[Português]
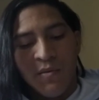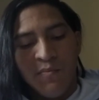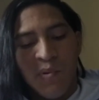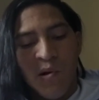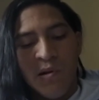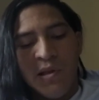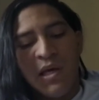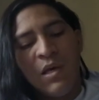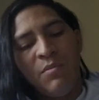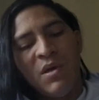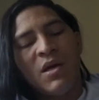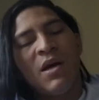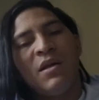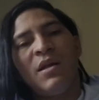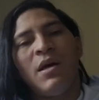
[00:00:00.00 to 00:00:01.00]

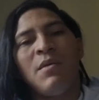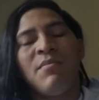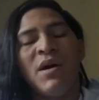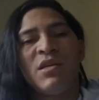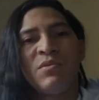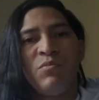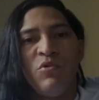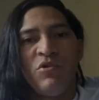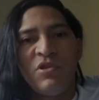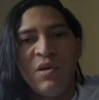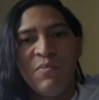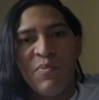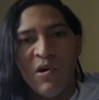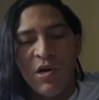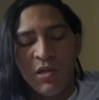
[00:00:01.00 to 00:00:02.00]
polêmica, né? Mas muito
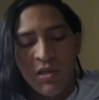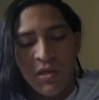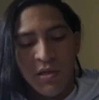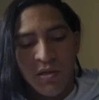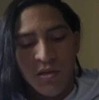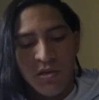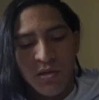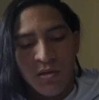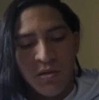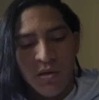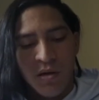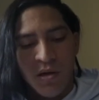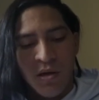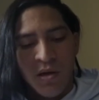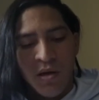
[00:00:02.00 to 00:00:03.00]
importante.
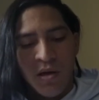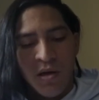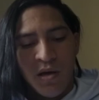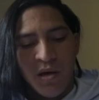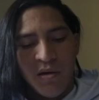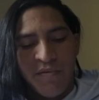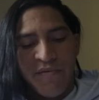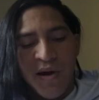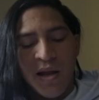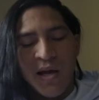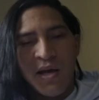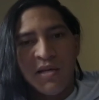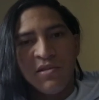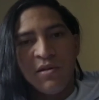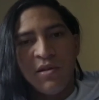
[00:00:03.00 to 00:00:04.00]
É, fala
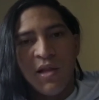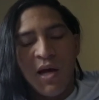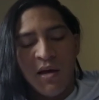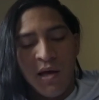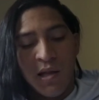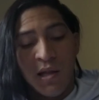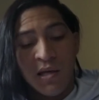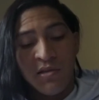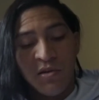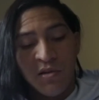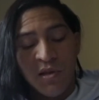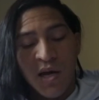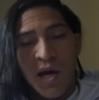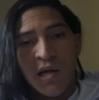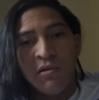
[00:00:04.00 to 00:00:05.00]

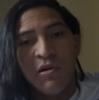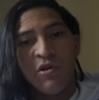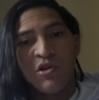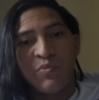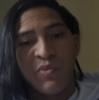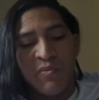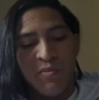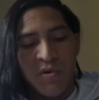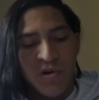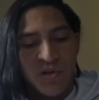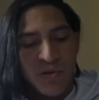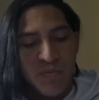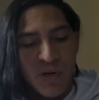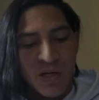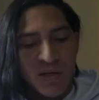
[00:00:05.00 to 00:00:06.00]
relacionado aos b-boys
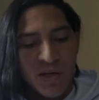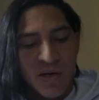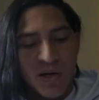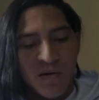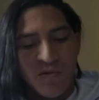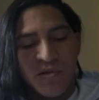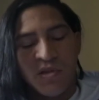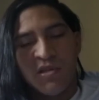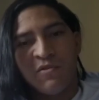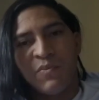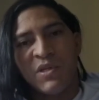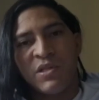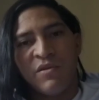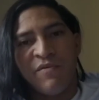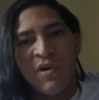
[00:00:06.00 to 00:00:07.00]
de Manaus,
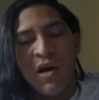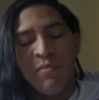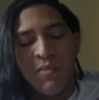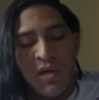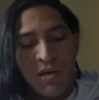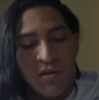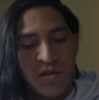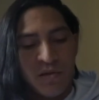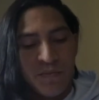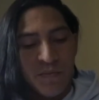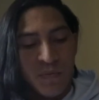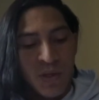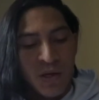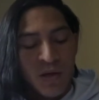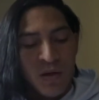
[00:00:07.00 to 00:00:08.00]
especificamente.
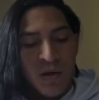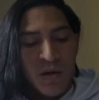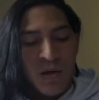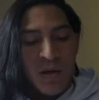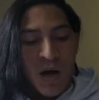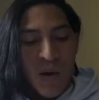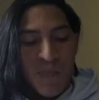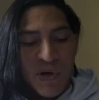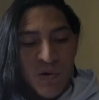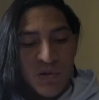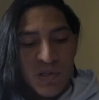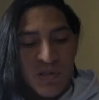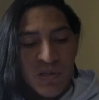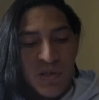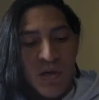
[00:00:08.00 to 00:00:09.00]
A
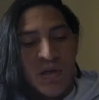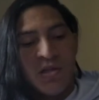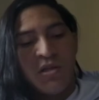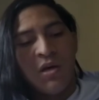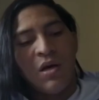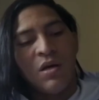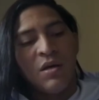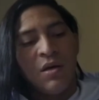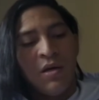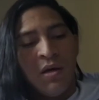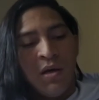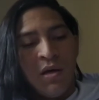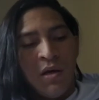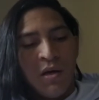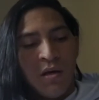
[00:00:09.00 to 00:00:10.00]
pergunta seguinte é:
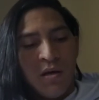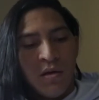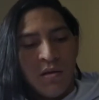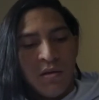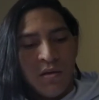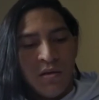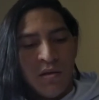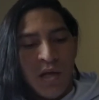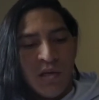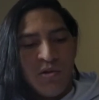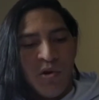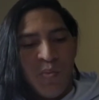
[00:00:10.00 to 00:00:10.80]
Da sua